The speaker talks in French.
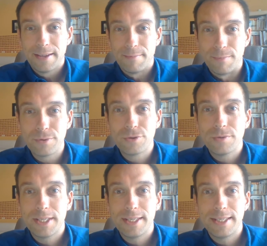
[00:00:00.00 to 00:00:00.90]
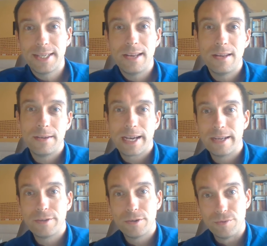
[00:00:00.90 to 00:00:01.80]
Bonjour, c'est Cyril,
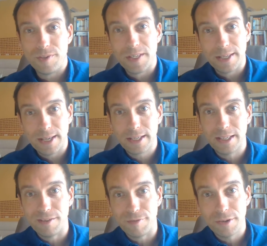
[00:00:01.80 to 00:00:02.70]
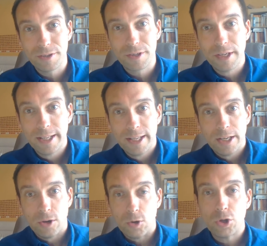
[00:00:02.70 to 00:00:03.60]
créateur du site Equiliforce.
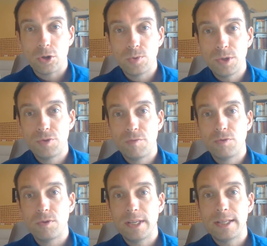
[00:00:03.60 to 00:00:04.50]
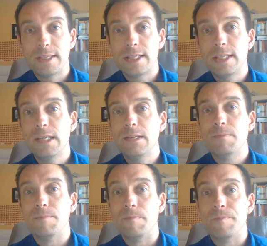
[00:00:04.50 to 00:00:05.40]
Aujourd'hui, je vais vous donner 6
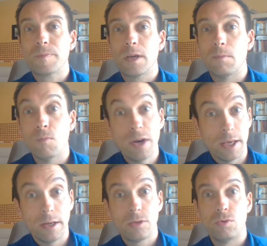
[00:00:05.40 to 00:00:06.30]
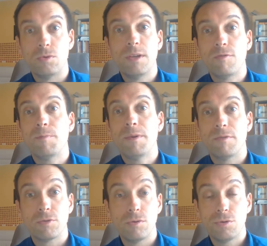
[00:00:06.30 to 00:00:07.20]
moyens de développer
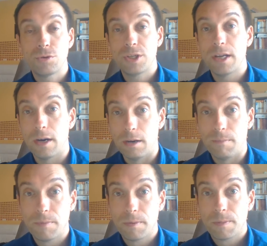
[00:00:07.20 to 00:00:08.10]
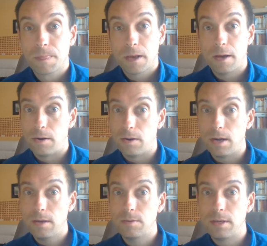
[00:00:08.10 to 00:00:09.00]
votre culture générale. Alors
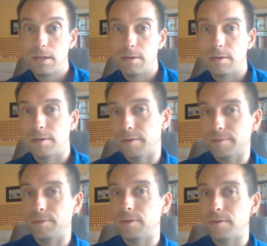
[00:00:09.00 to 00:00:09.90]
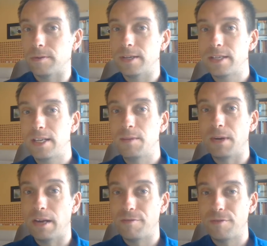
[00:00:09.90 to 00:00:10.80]
là, on est euh, dans l'équilibre
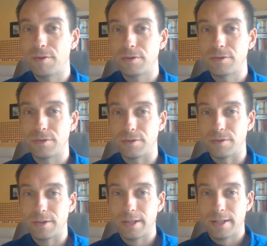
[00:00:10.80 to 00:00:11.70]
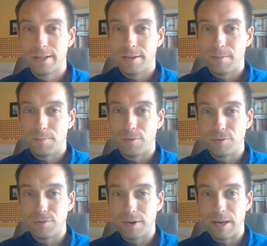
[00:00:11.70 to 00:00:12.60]
et la force euh,
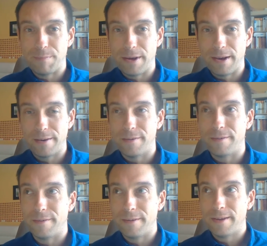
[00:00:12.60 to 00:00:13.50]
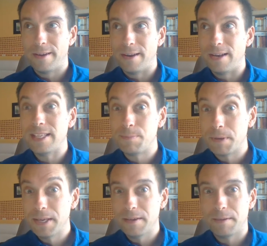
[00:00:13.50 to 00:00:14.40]
procurée par euh,
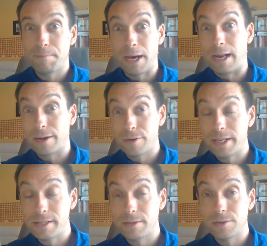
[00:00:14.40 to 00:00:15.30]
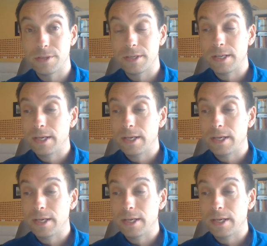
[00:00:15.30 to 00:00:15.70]
l'esprit, par la connaissance.